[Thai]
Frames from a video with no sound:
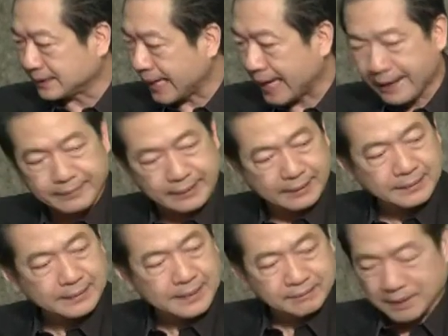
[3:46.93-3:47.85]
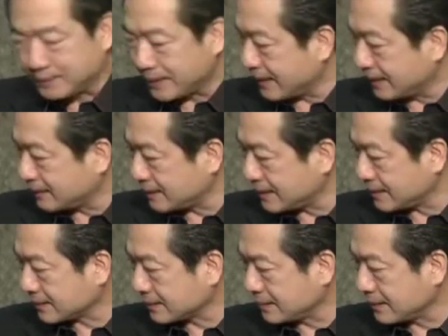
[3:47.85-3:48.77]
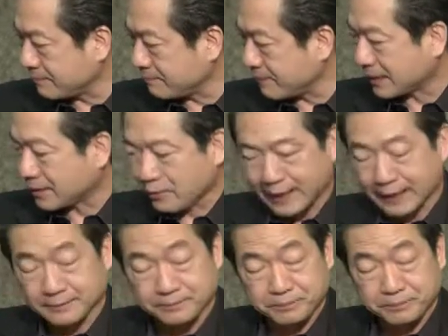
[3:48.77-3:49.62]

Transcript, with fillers: เทลเนี่ยประมาณสักเมตรกว่า